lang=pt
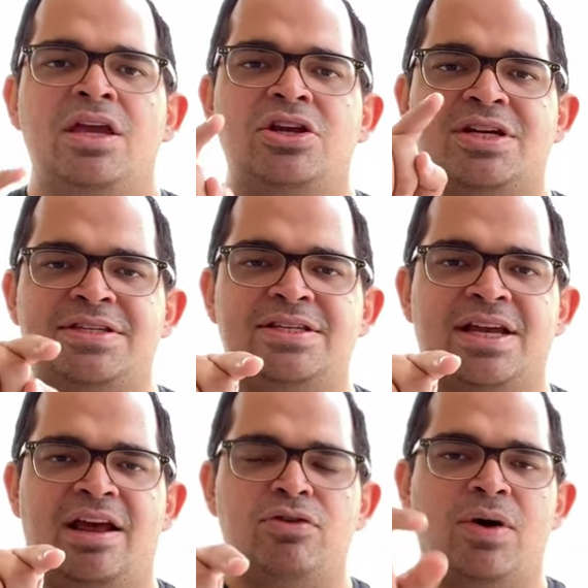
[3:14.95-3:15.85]
E já se
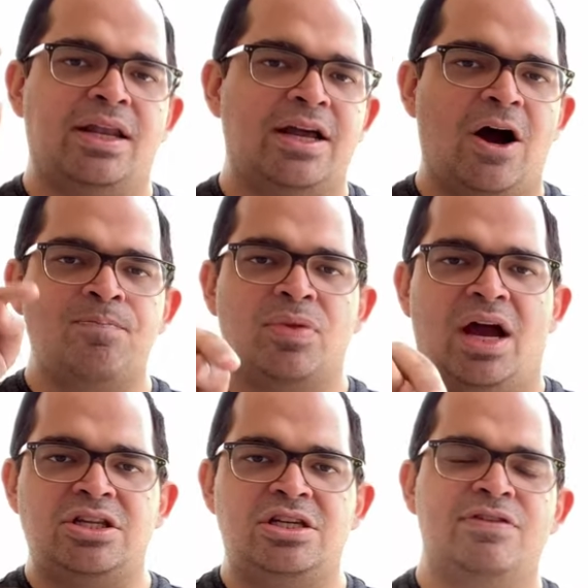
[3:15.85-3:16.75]
inscreve no canal,
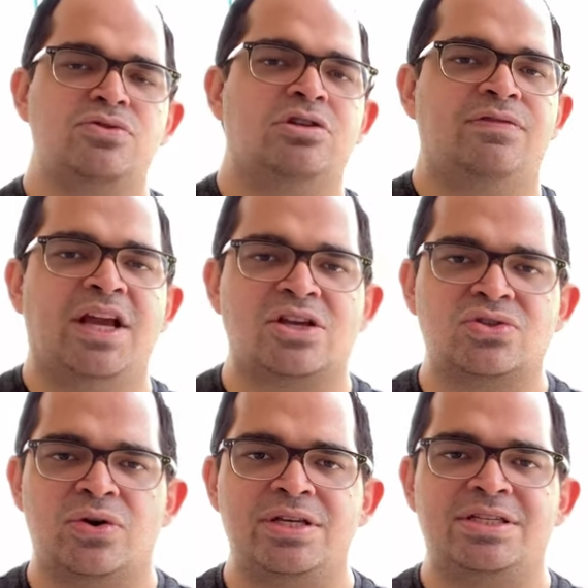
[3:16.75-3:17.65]
ative as
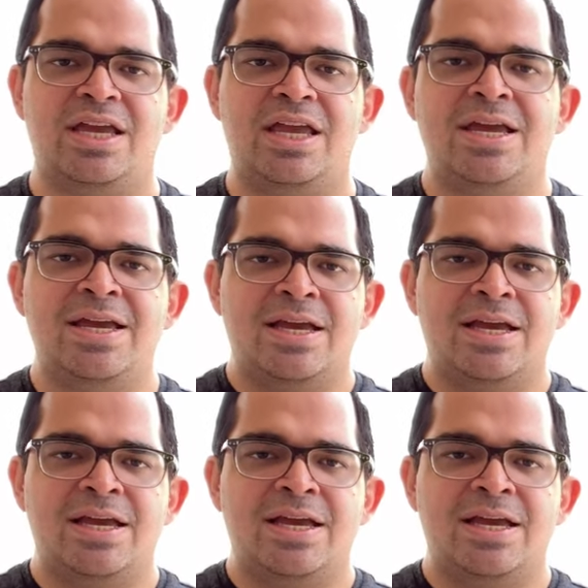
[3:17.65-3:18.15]
notificações aí.